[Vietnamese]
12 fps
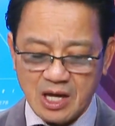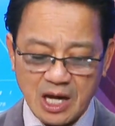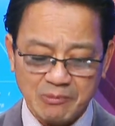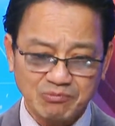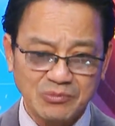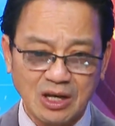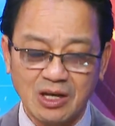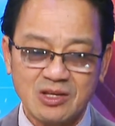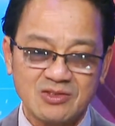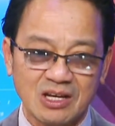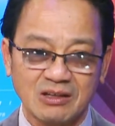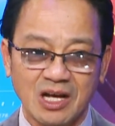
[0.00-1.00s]
những cái
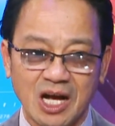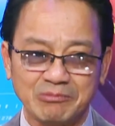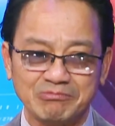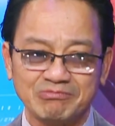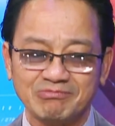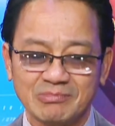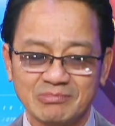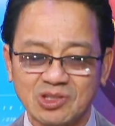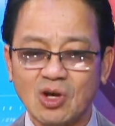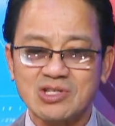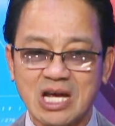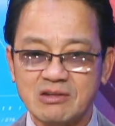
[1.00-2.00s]
sự um,
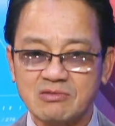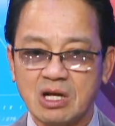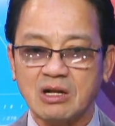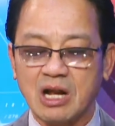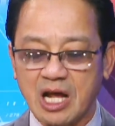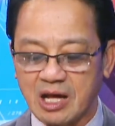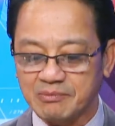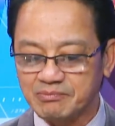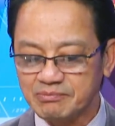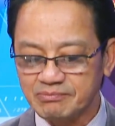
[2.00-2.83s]
so sánh rất là